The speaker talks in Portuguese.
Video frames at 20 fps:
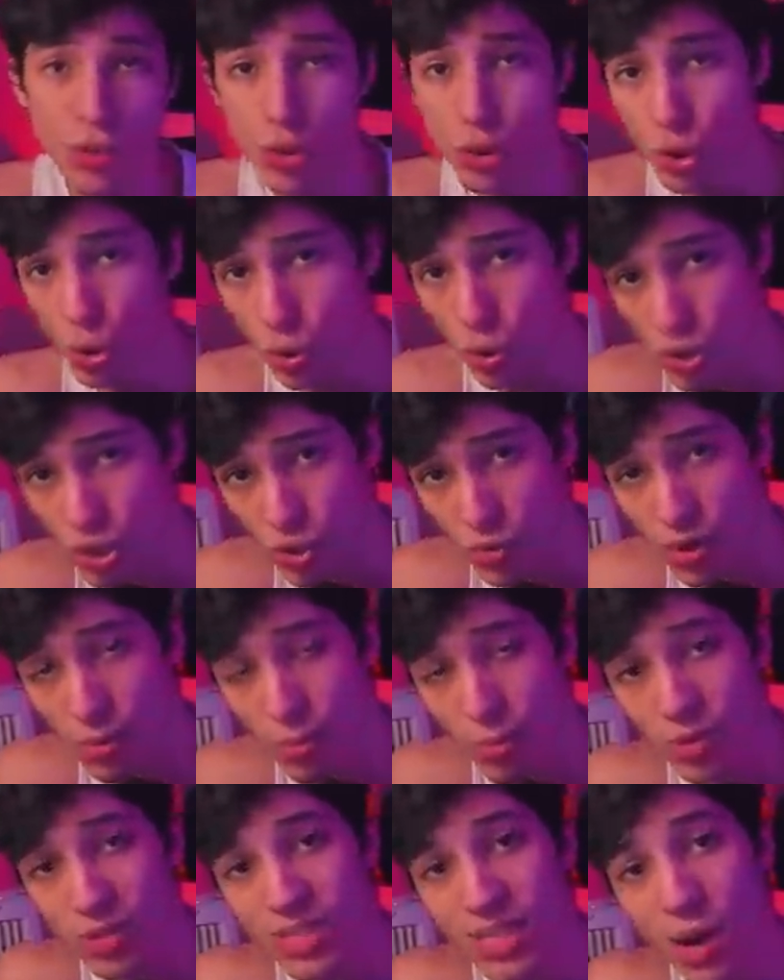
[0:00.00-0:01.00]
de hoje eu ia
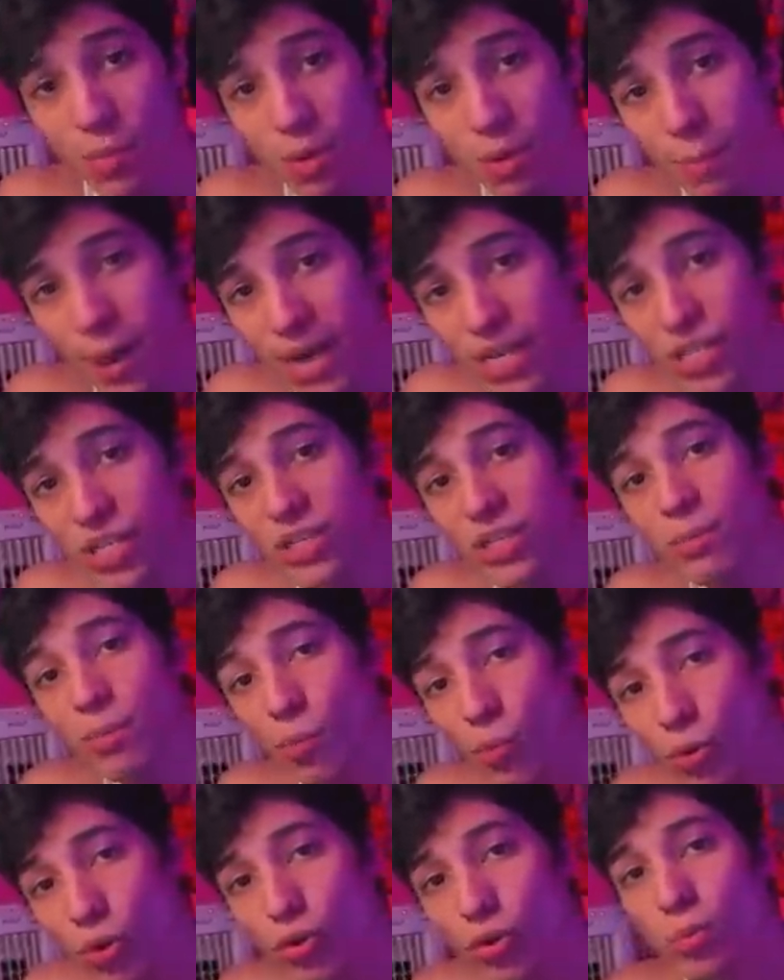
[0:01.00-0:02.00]
postar uma partida
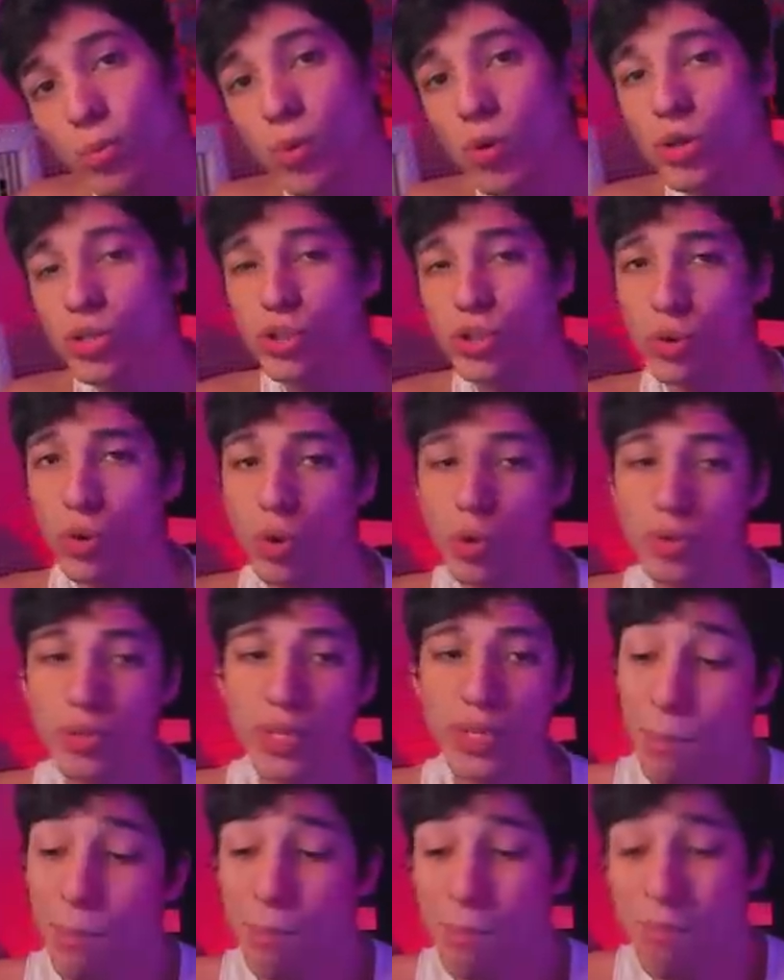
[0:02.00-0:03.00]
muito boa de
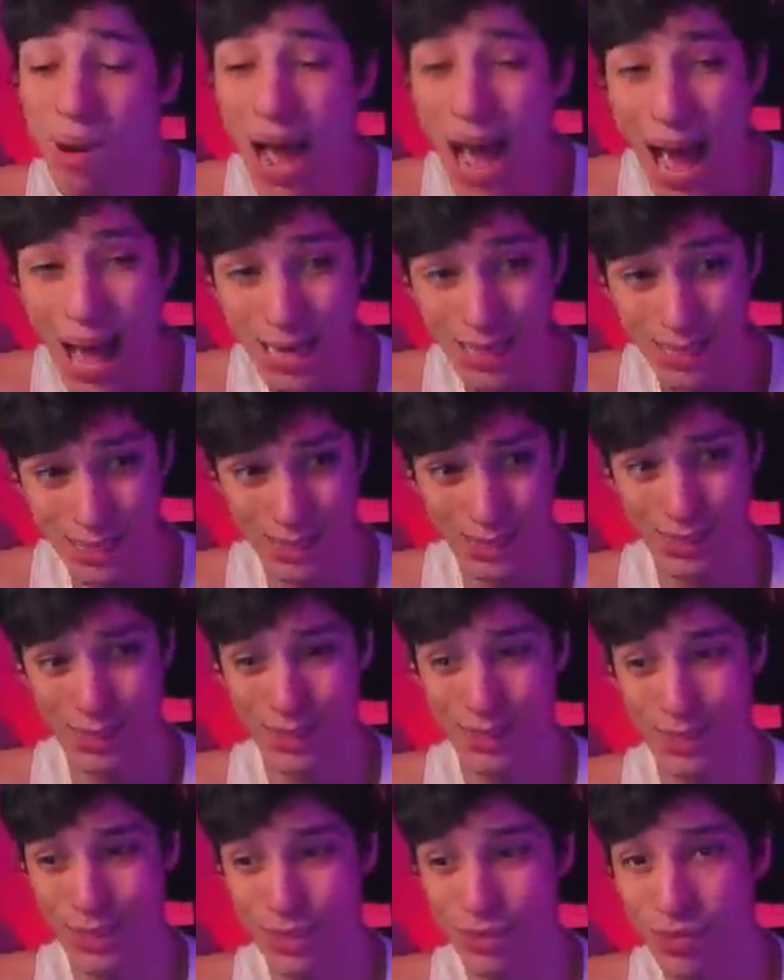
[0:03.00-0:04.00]
ontem,
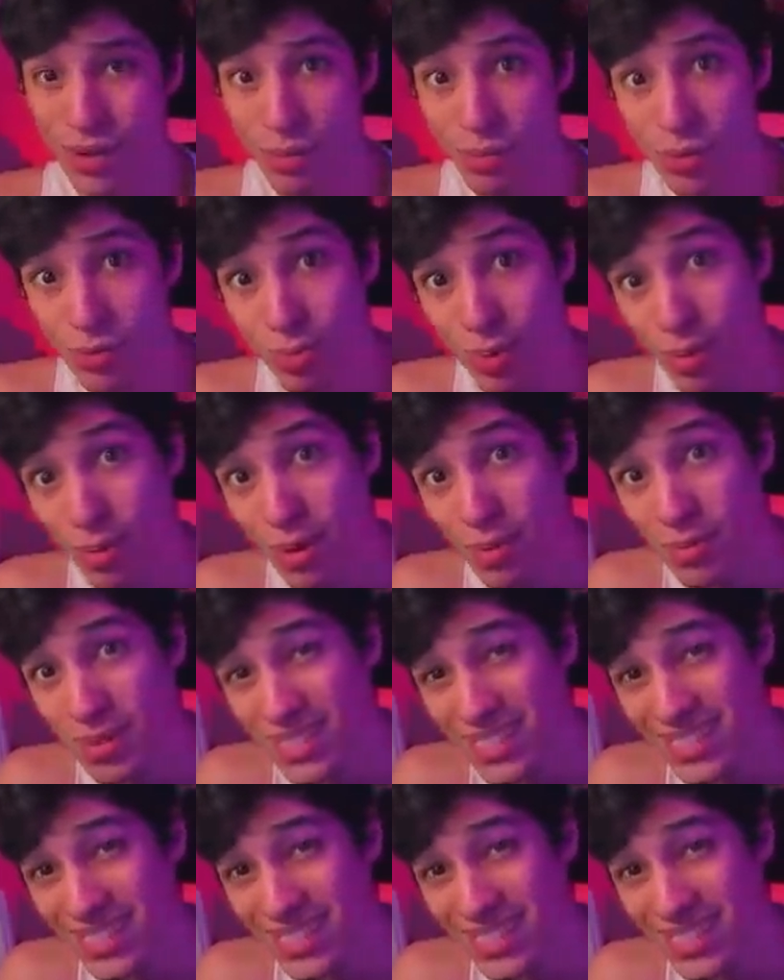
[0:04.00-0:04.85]
mas tivemos problemas